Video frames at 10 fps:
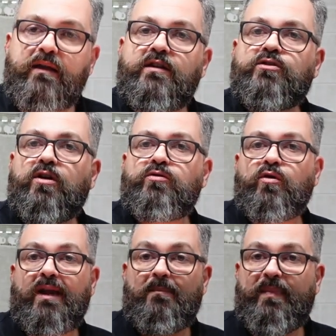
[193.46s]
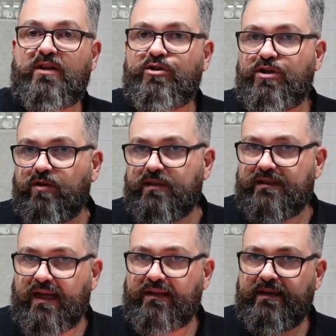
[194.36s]
di solito il lampeggio
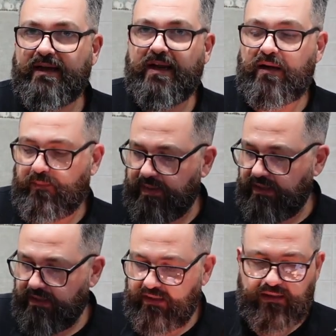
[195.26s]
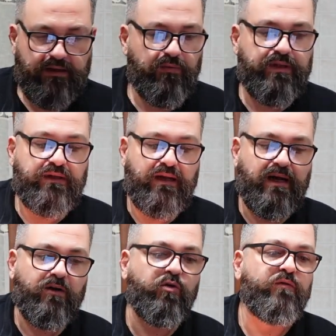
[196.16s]
sta a indicare il pairing, quindi
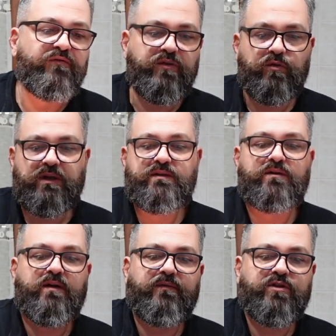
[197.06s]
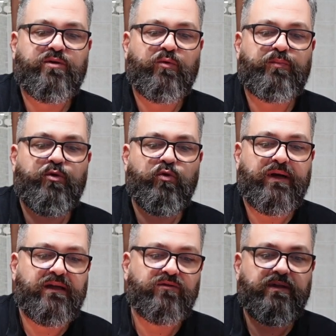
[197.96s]
la configurazione. Facciamo più in
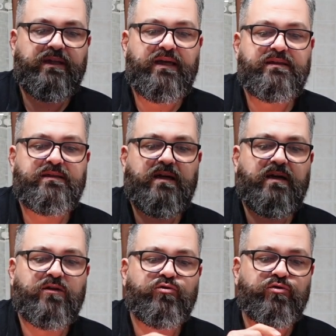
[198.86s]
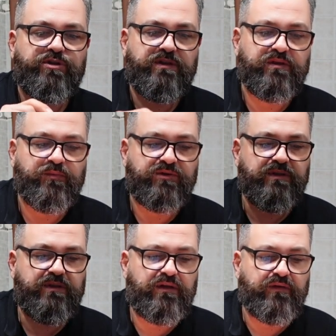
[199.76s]
alto a destra, aggiungi
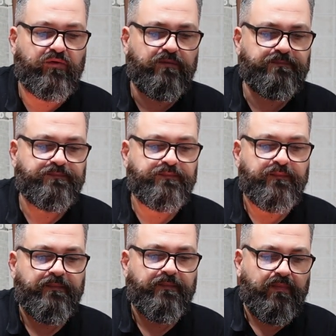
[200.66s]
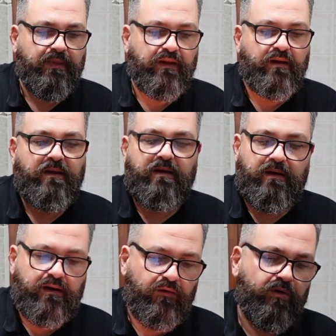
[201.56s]
dispositivo,
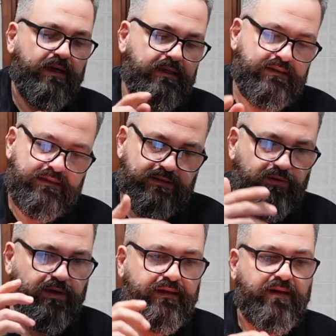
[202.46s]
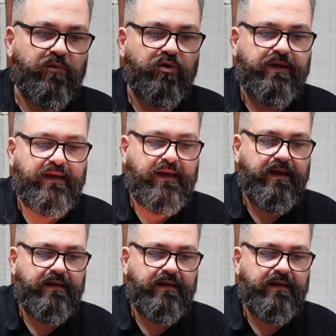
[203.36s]
la localizzazione diamo l'ok,